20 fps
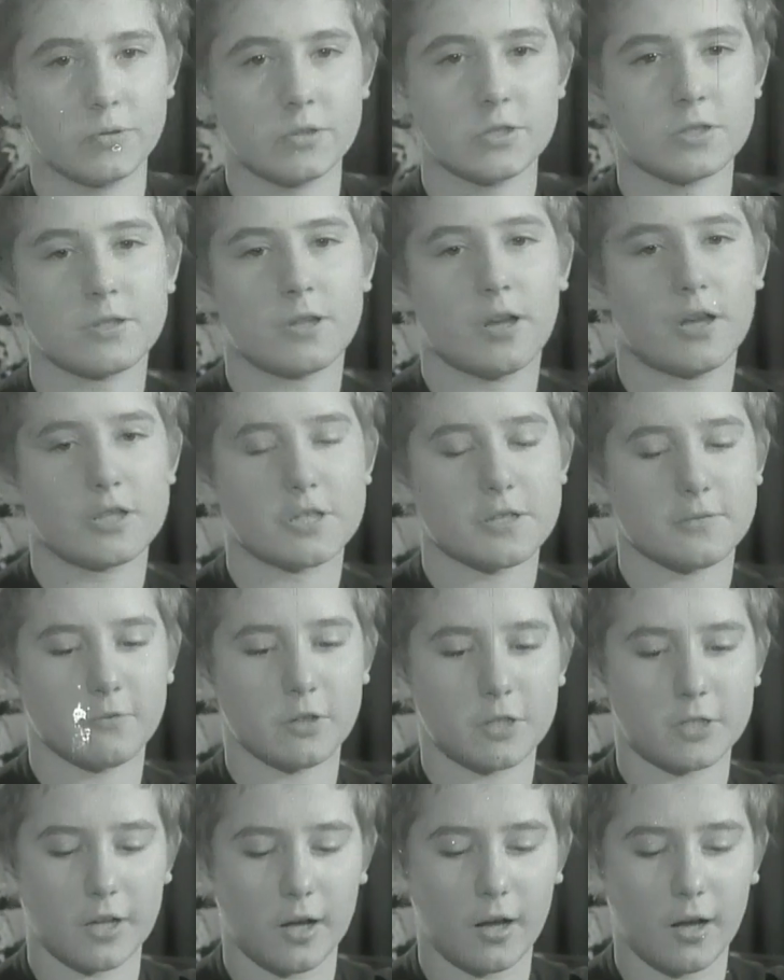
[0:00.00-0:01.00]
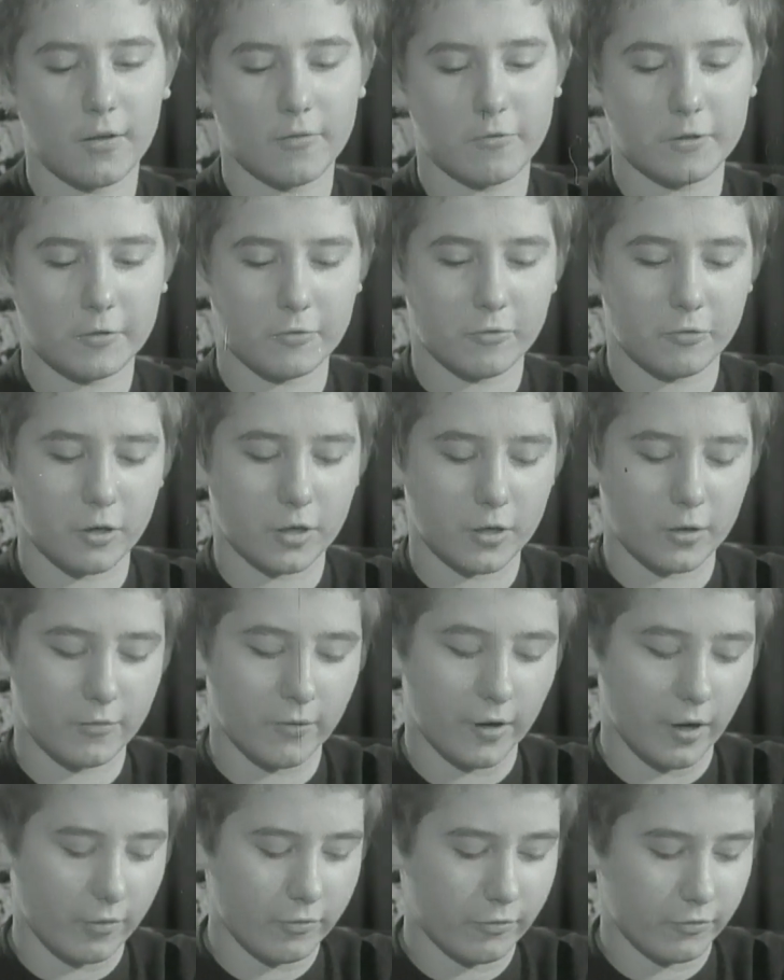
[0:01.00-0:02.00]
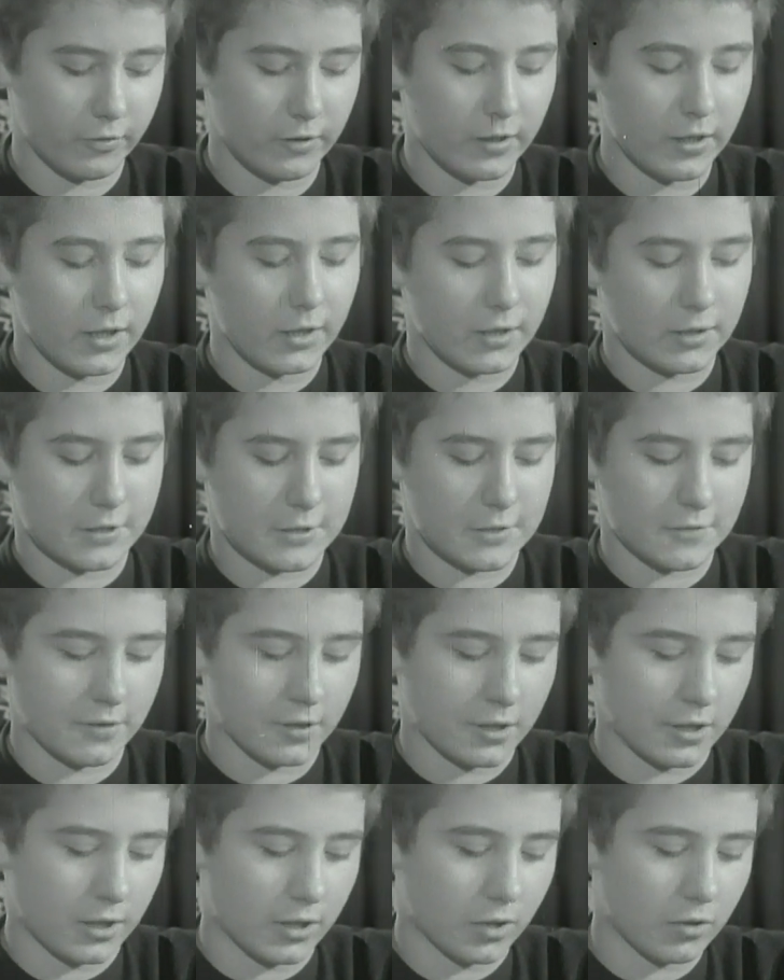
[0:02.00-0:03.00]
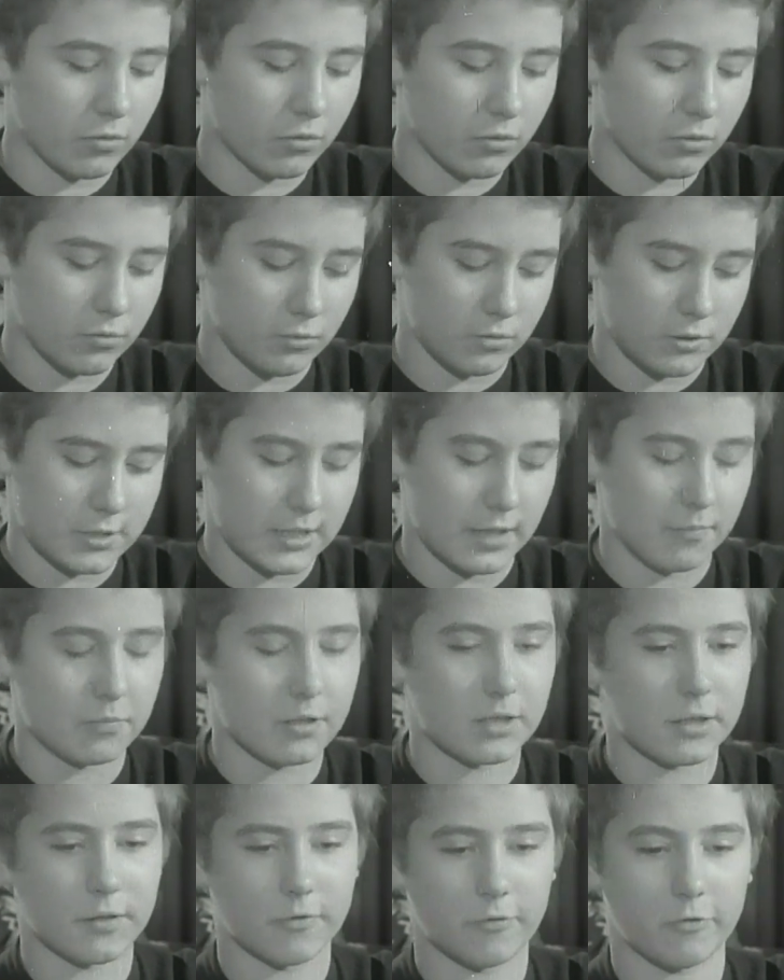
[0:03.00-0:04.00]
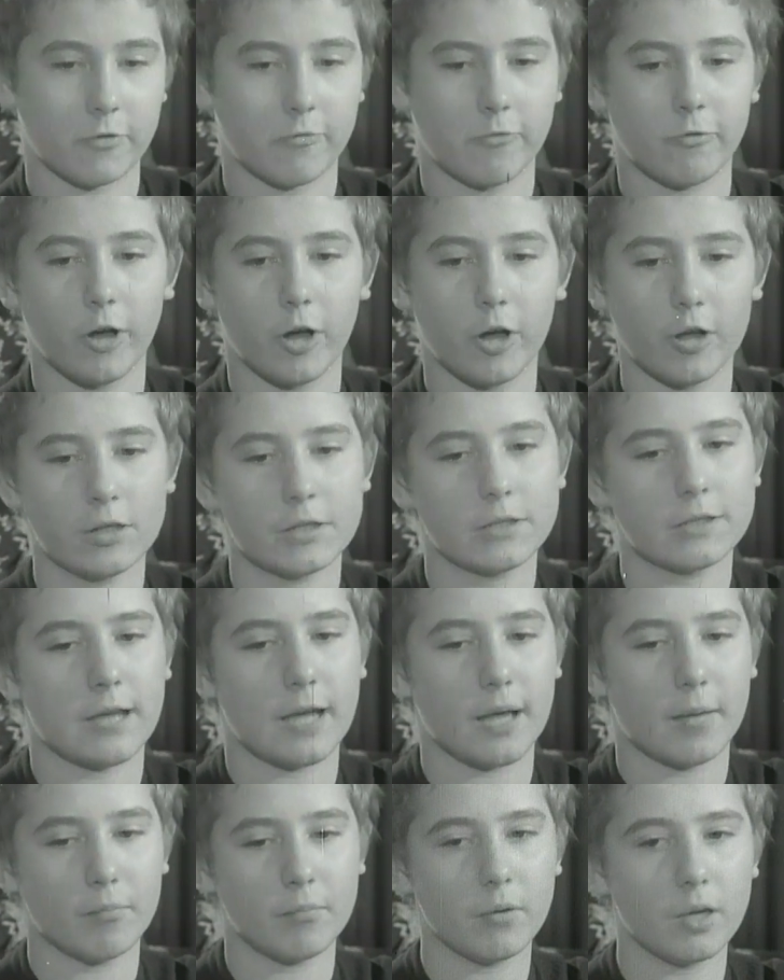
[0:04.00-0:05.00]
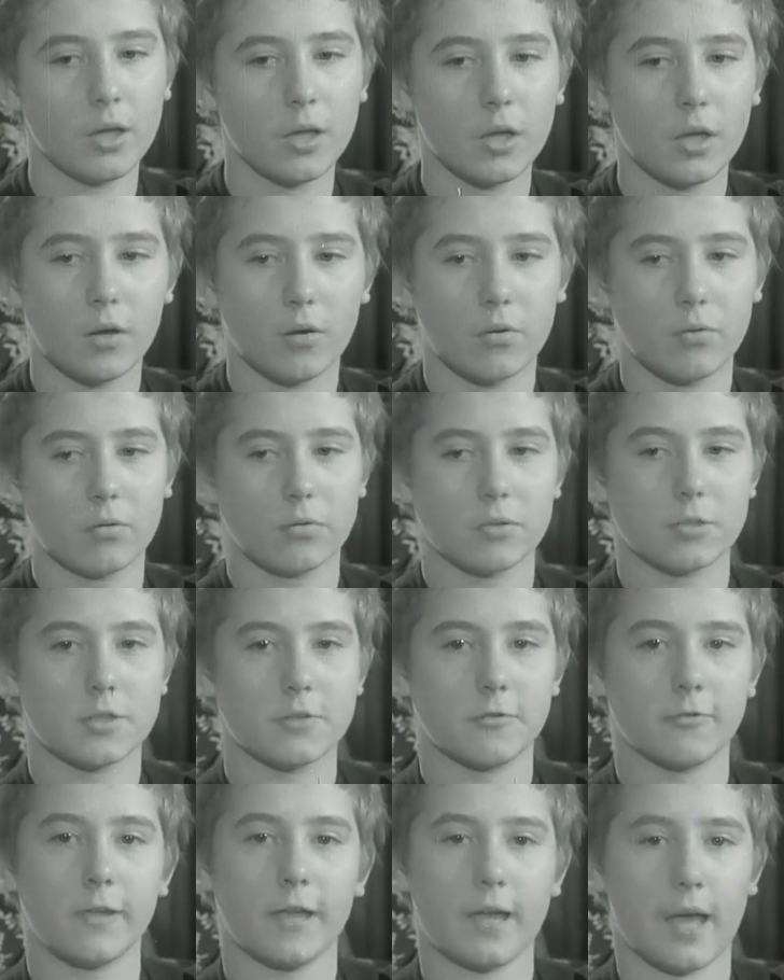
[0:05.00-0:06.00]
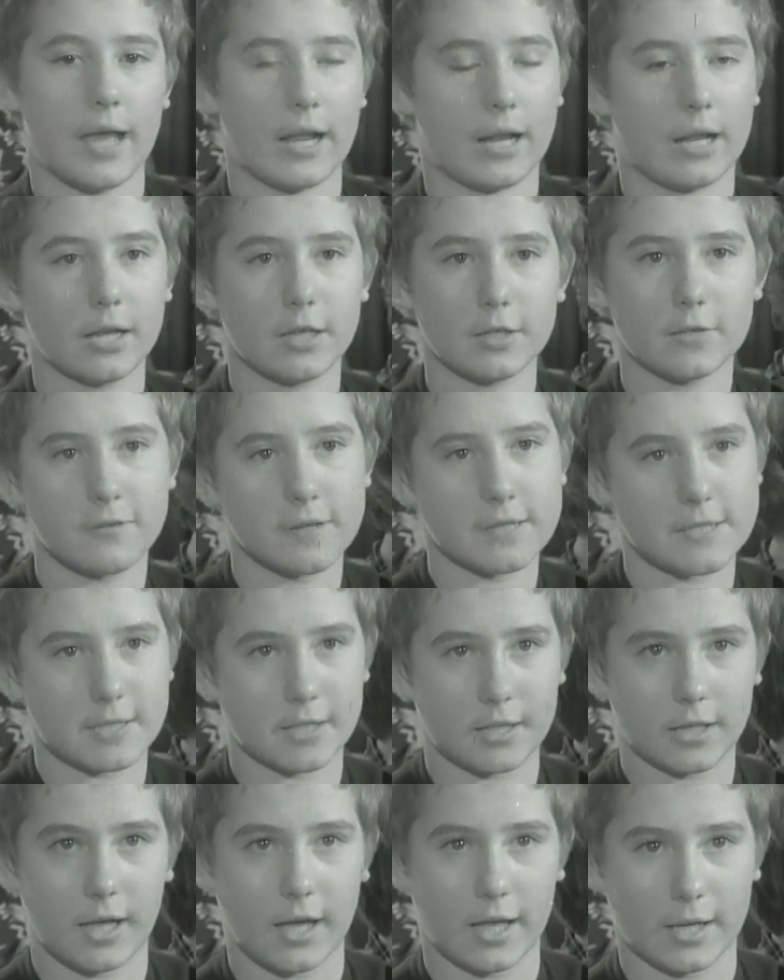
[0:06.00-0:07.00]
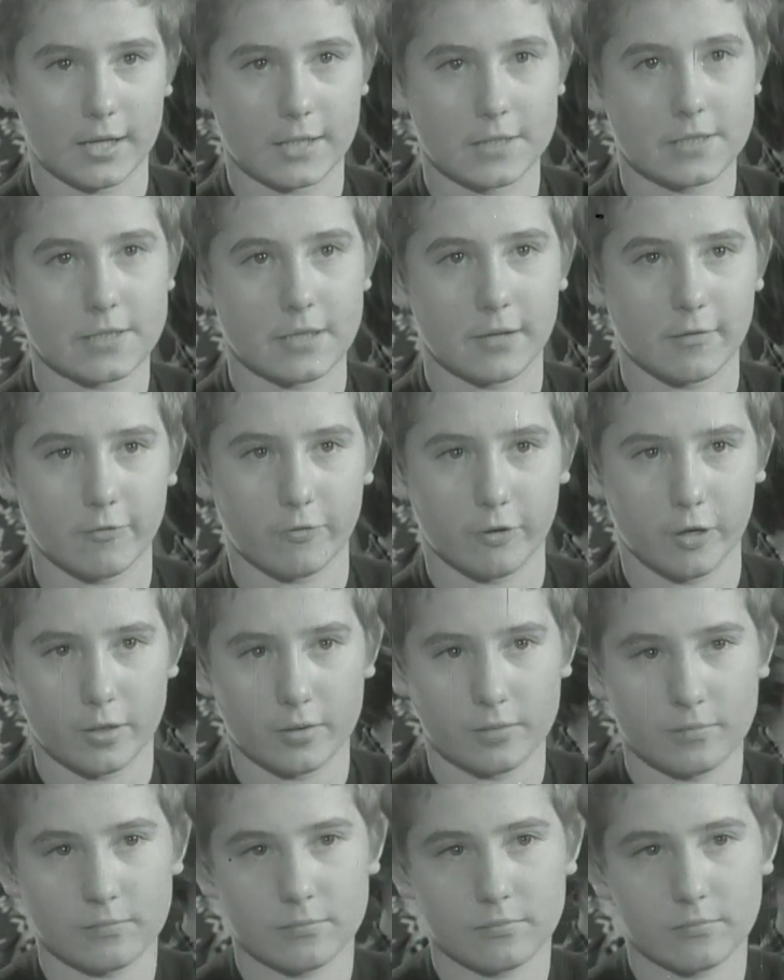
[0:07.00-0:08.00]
Uns Deutschen wird ja häufig vorgeworfen, dass wir die Juden und sämtliche verfolgt haben und wir eigentlich wissen gar nichts davon.